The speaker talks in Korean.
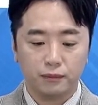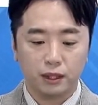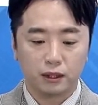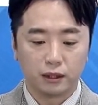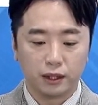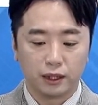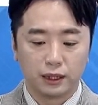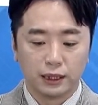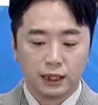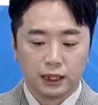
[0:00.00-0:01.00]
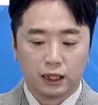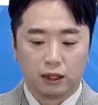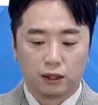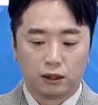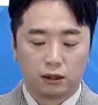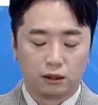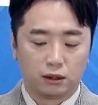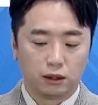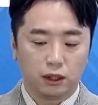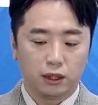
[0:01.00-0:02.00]
근데 예.
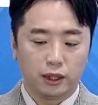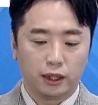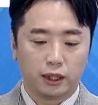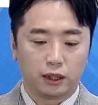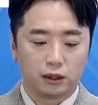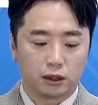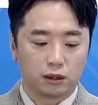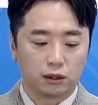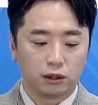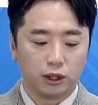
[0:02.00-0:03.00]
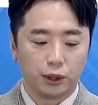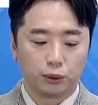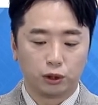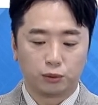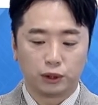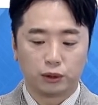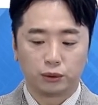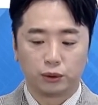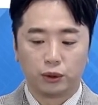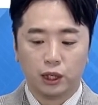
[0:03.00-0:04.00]
어 이게 이제 그런
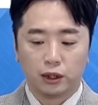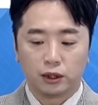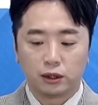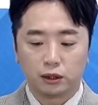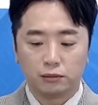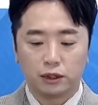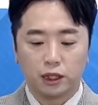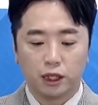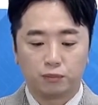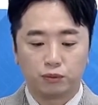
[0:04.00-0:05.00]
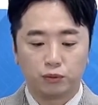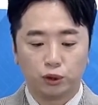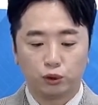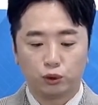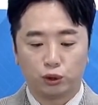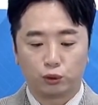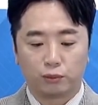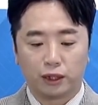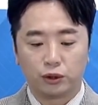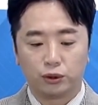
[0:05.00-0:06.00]
내용들보다도 지금 시장에 품절주들이
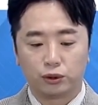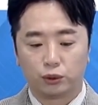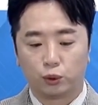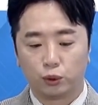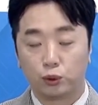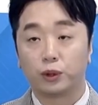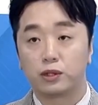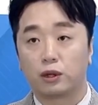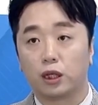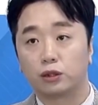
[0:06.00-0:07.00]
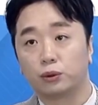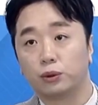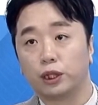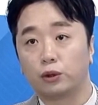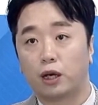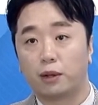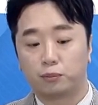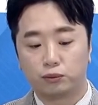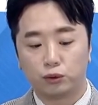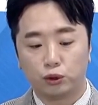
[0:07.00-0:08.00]
좀 많이 튀어오르고 있어가지고 얘도
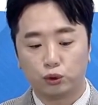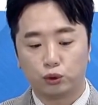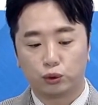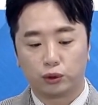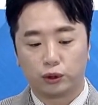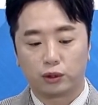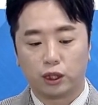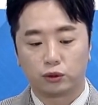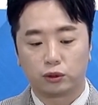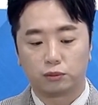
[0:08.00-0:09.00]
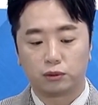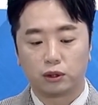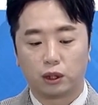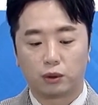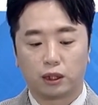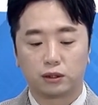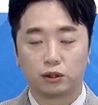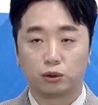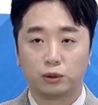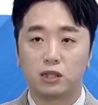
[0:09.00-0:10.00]
아마 품절주 쪽으로 엮여가지고 급등 나올 가능성이
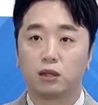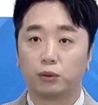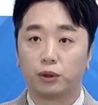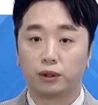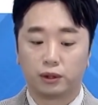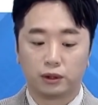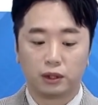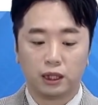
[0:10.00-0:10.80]
좀 있어 보여요.